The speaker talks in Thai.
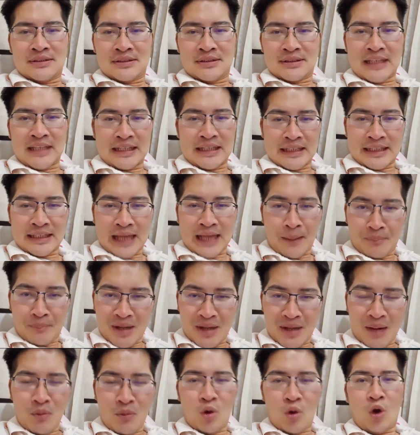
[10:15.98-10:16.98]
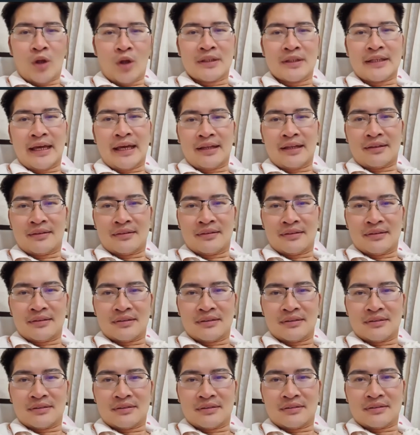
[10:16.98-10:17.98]
สิ่งนี้ทำเพื่อมงคลกิจ
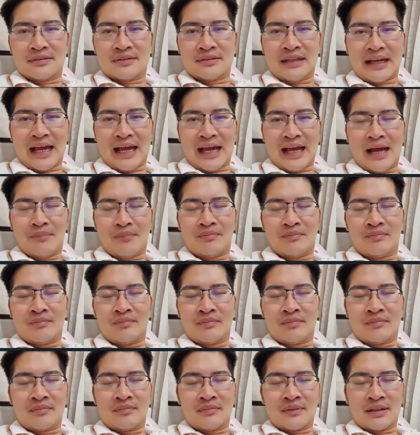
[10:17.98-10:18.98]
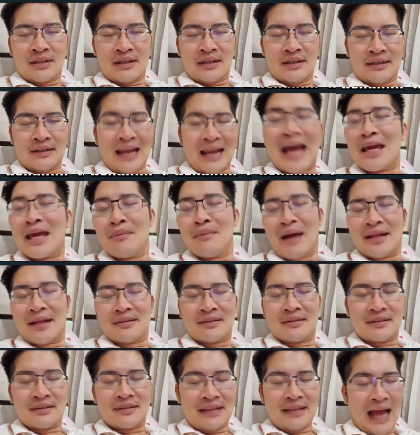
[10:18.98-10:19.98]
นะครับคือไล่มัน
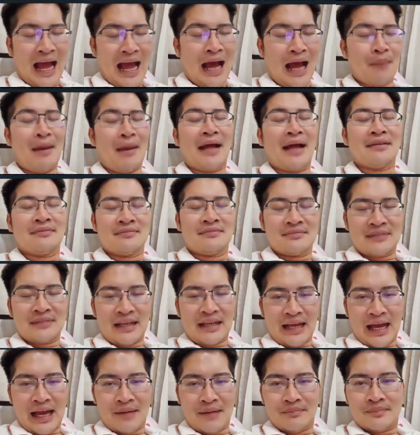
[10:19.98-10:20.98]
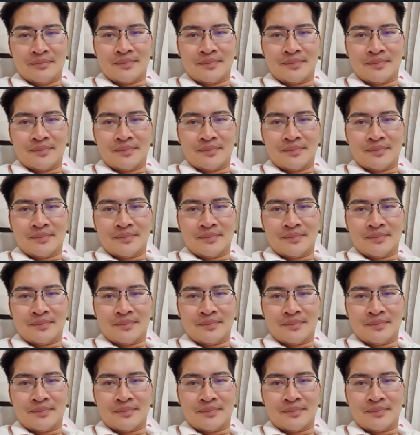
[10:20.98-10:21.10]
ด่ามันนะครับ